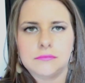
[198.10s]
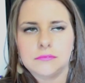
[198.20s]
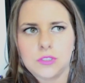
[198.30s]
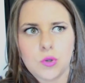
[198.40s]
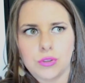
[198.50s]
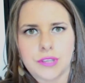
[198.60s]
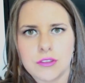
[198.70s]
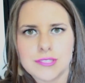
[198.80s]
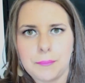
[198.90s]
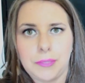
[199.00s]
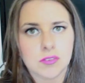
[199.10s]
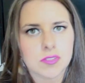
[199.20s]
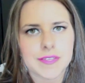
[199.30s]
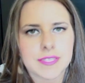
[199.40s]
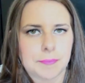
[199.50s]
encontrar os
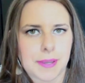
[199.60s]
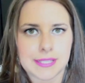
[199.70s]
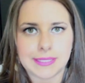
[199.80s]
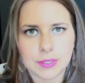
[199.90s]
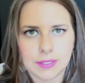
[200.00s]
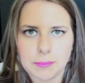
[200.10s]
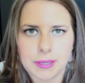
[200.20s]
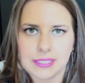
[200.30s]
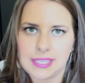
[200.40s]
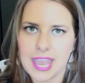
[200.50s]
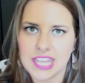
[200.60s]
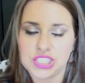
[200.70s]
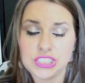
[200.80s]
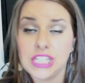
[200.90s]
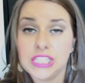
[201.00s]
amigos, você passa toda a
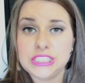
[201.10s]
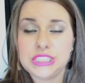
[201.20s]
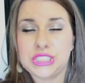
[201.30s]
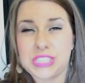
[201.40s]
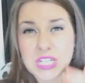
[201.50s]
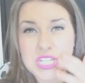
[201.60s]
maquiagem, tá